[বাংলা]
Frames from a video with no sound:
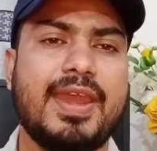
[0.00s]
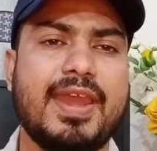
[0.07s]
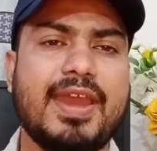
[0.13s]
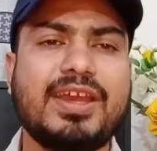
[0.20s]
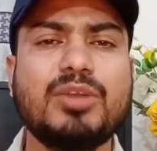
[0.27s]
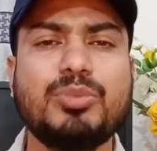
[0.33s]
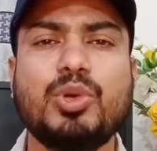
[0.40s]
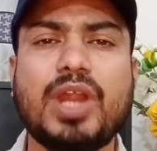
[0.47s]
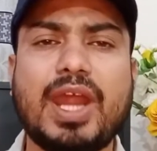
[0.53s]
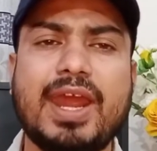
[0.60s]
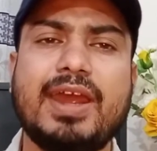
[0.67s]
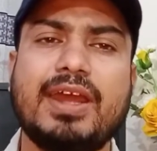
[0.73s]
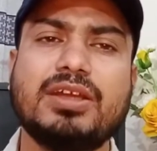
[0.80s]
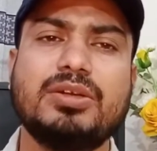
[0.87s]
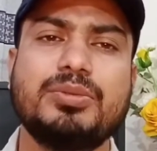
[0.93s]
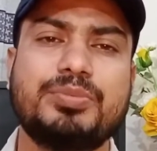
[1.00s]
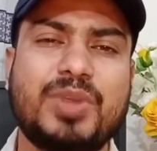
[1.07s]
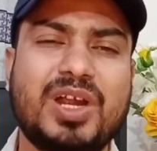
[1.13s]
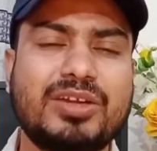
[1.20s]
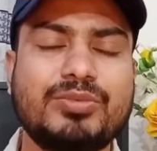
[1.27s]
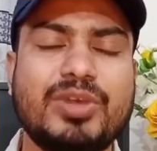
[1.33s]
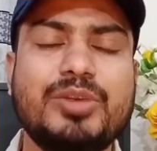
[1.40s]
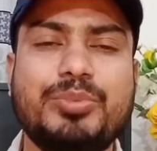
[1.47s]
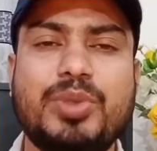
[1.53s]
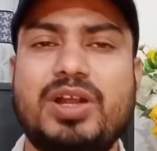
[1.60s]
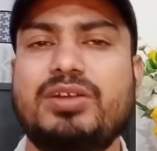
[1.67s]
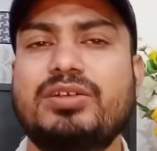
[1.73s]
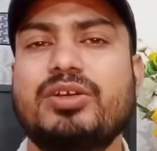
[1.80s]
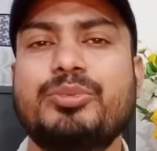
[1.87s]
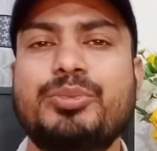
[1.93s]
একের পর এক পার্ট বাই
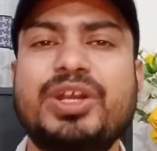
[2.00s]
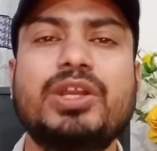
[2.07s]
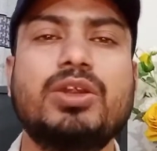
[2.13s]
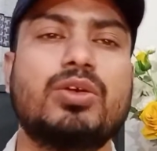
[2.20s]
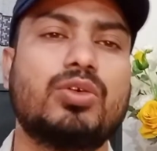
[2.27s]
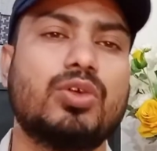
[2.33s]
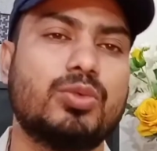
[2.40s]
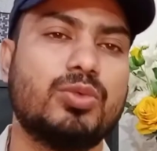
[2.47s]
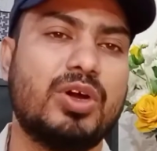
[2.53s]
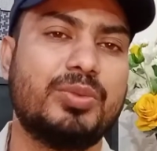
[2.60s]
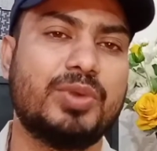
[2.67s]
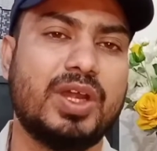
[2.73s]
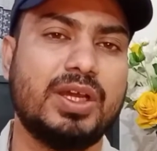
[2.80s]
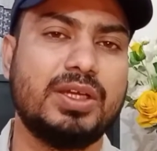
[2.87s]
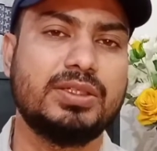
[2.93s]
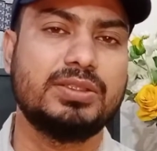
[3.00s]
পার্ট ভিডিও করব আমরা